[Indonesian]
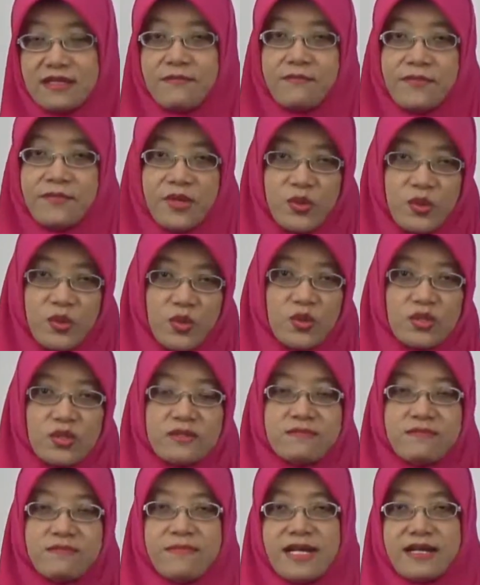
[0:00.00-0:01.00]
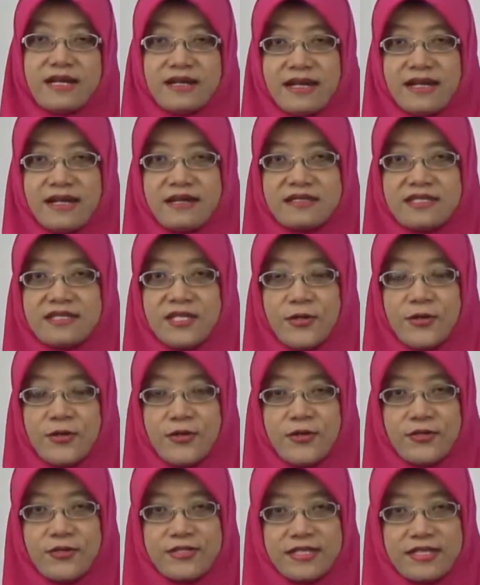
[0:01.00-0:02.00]
Menurut pakar
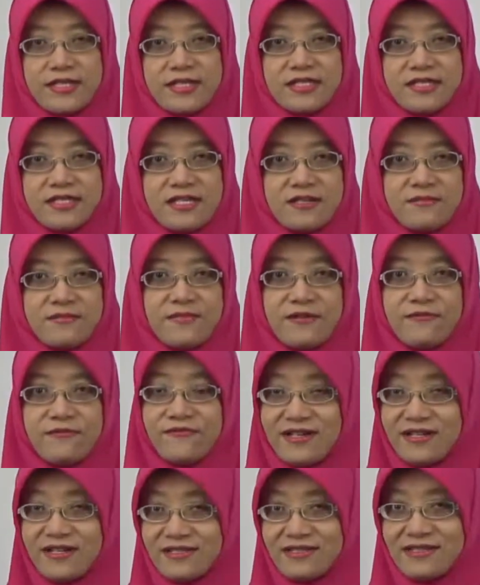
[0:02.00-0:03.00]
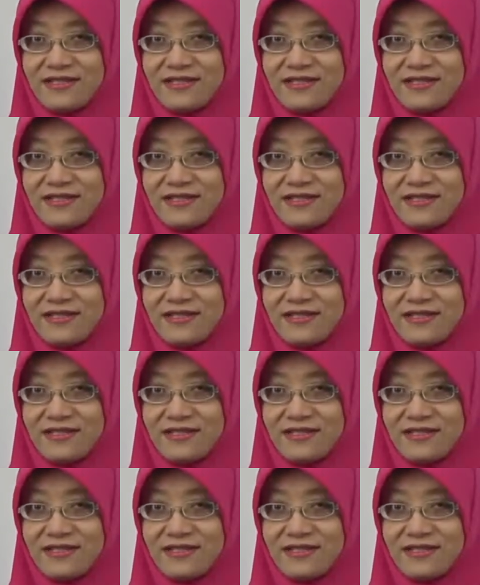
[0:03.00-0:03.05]
psikologi Sigmund Freud,